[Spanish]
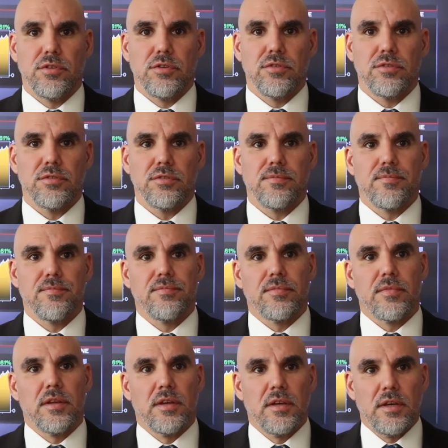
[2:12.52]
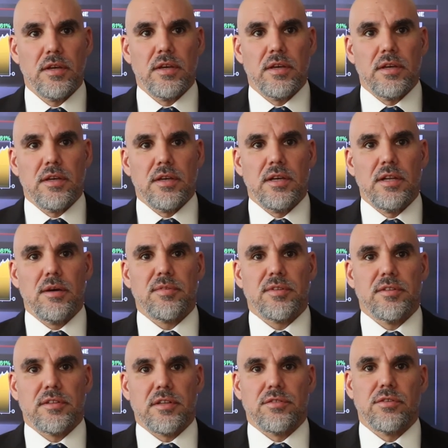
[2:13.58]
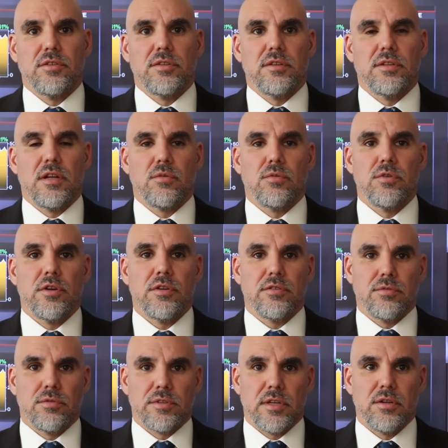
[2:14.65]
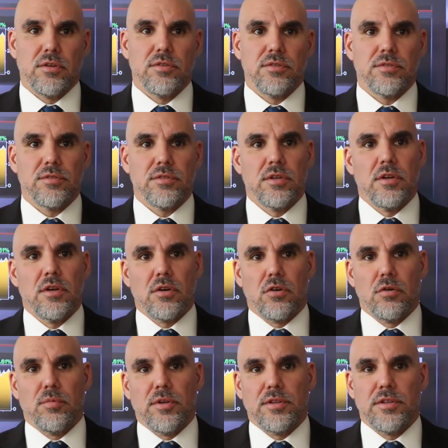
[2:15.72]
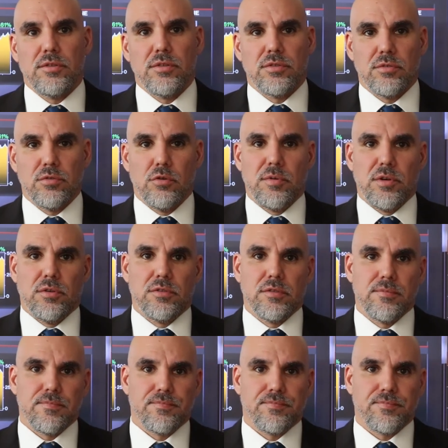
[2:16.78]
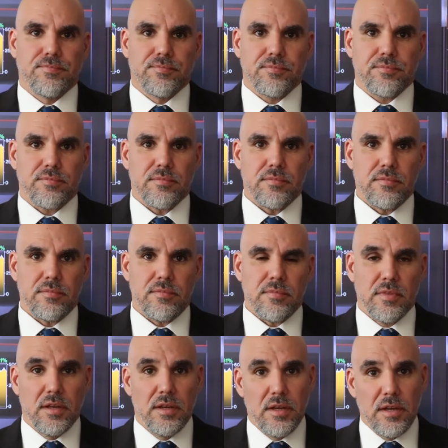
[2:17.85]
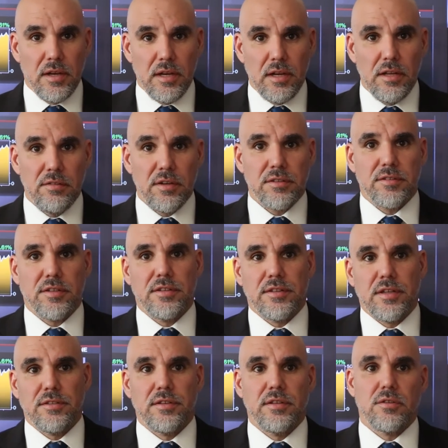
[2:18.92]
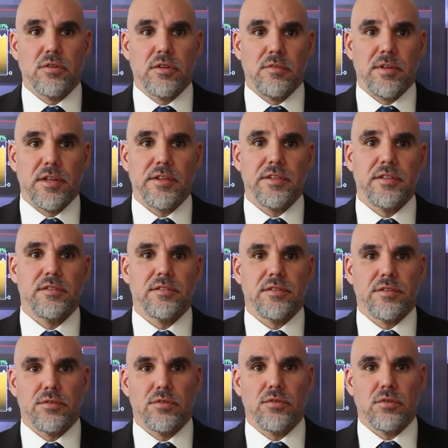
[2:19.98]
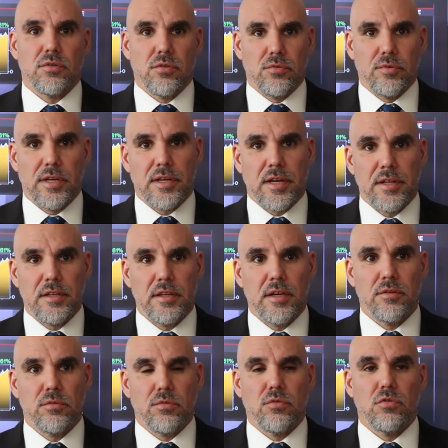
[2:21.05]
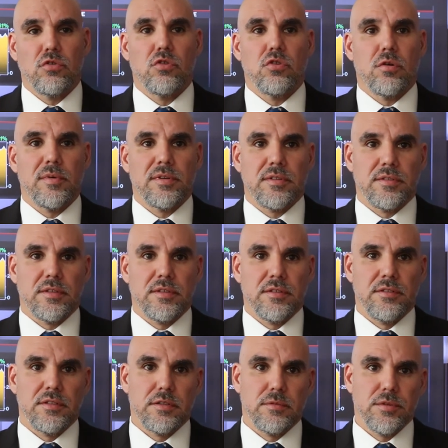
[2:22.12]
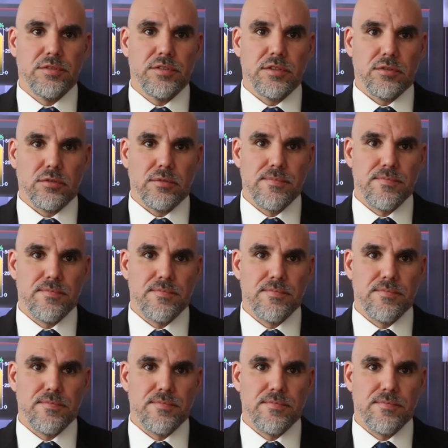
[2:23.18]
Unidos y la presentación de algunos resultados corporativos europeos. El IBEX 35 de Madrid cerró con una caída de un 1,67%.